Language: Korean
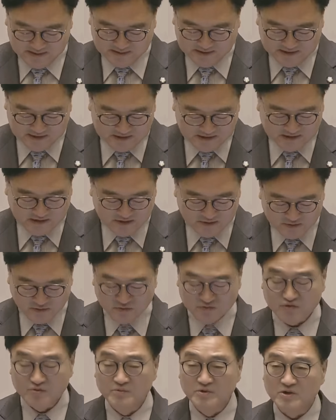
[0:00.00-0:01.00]

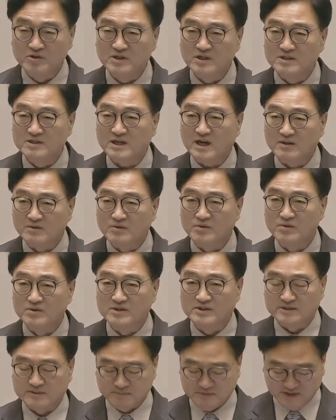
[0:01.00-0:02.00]
진실도 규명되지
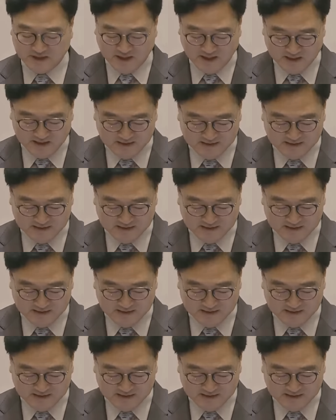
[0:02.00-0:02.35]
않고 있습니다.